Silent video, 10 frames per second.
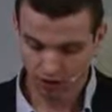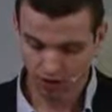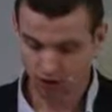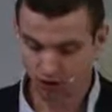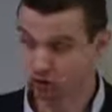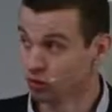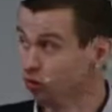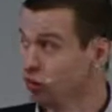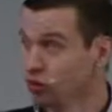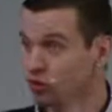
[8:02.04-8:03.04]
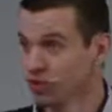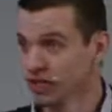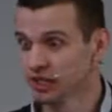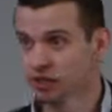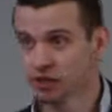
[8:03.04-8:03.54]
Э, ну,
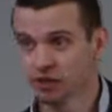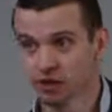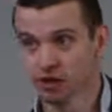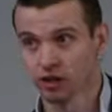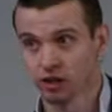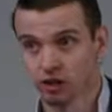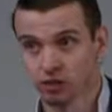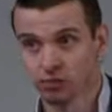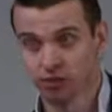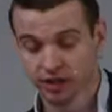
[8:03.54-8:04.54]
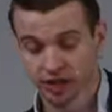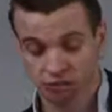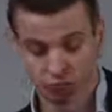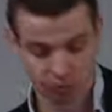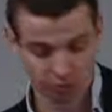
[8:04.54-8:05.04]
юзер-агент и реферер — это проверять
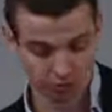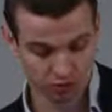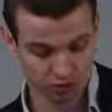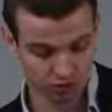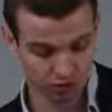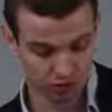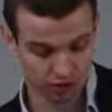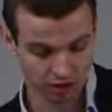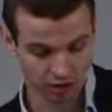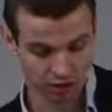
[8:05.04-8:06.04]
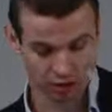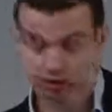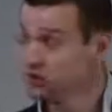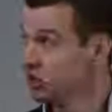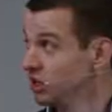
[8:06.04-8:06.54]
можно прямо из браузера.
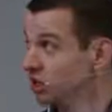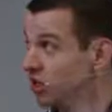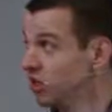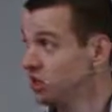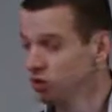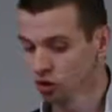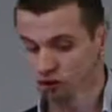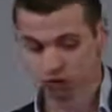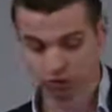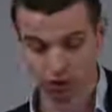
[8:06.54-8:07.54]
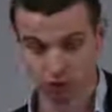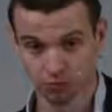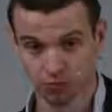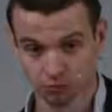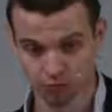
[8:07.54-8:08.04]
Сделано для того, чтобы
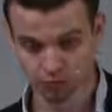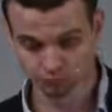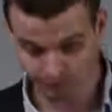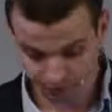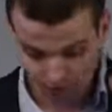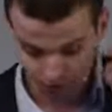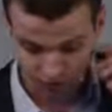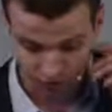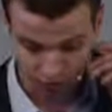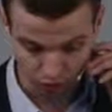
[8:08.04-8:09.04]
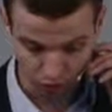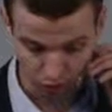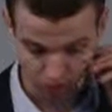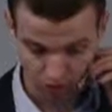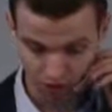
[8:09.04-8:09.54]
эксплойт, эксплойт
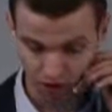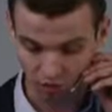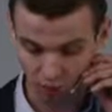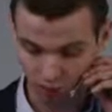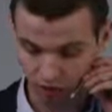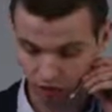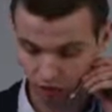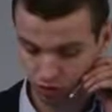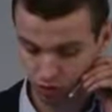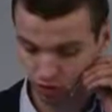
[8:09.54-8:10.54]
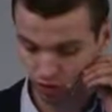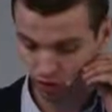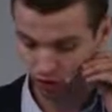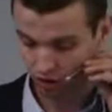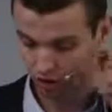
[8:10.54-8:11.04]
работал
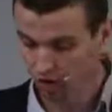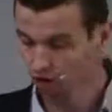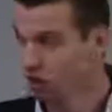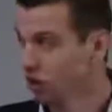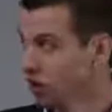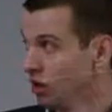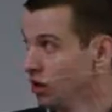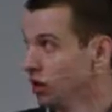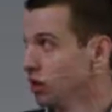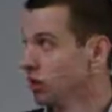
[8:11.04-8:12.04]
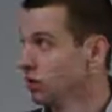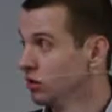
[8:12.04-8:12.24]
только э,